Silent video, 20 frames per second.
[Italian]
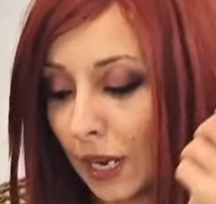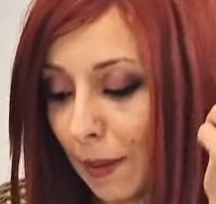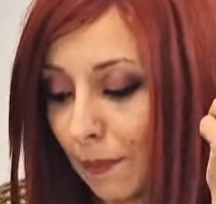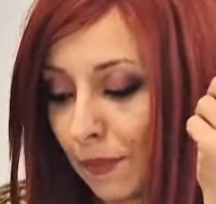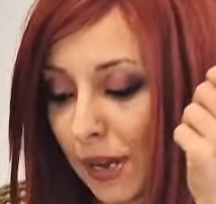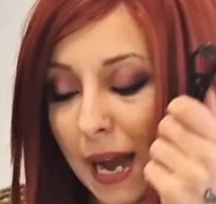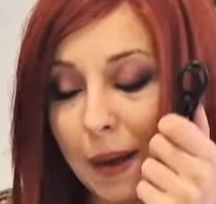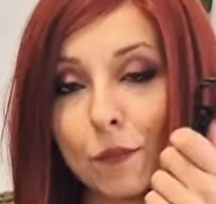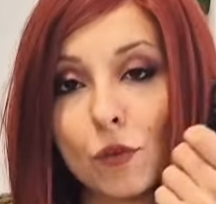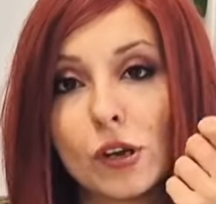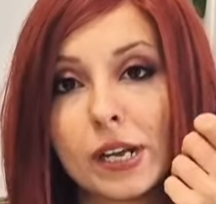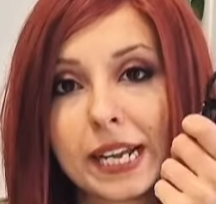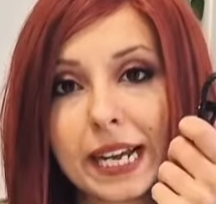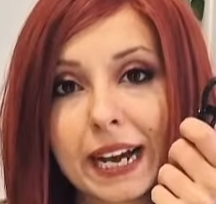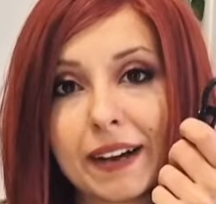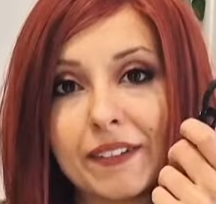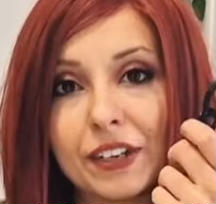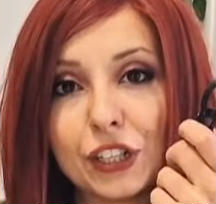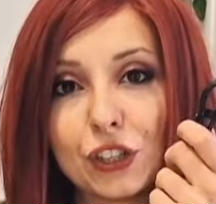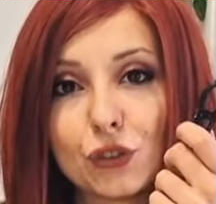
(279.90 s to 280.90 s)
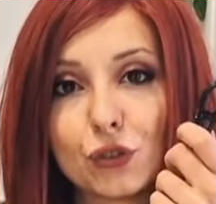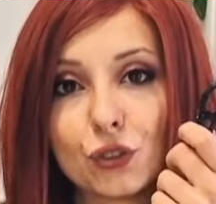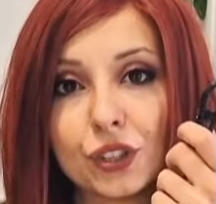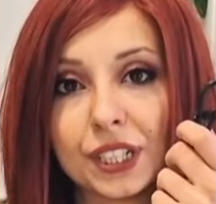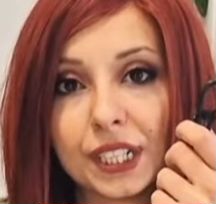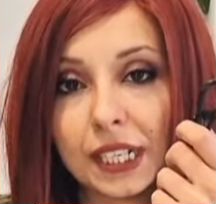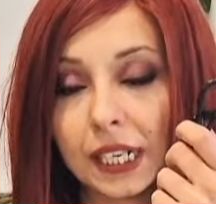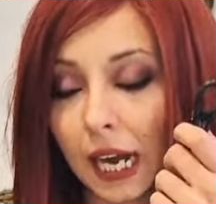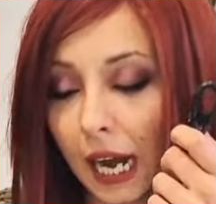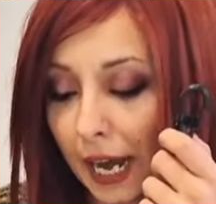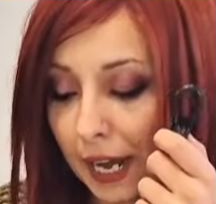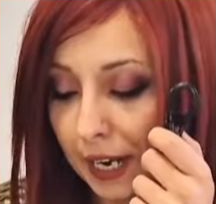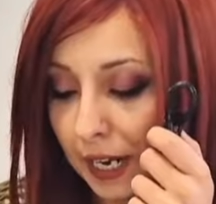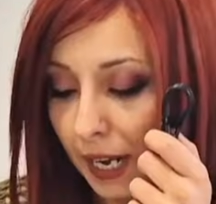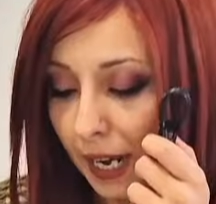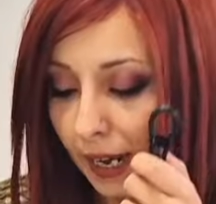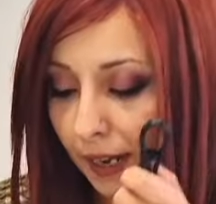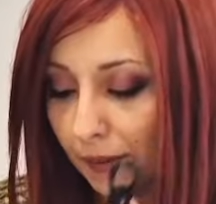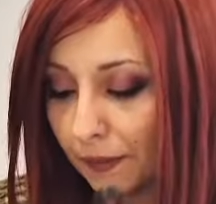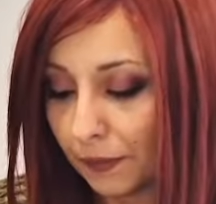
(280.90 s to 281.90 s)
Qui abbiamo il cavetto di
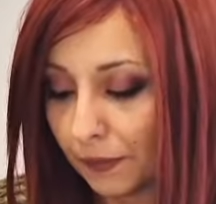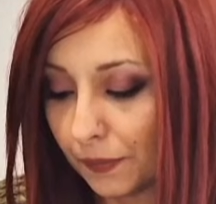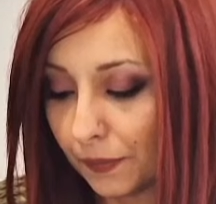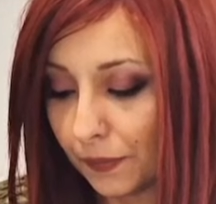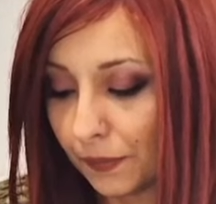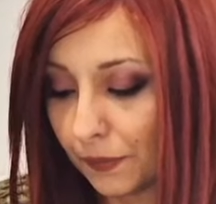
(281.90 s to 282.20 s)
ricarica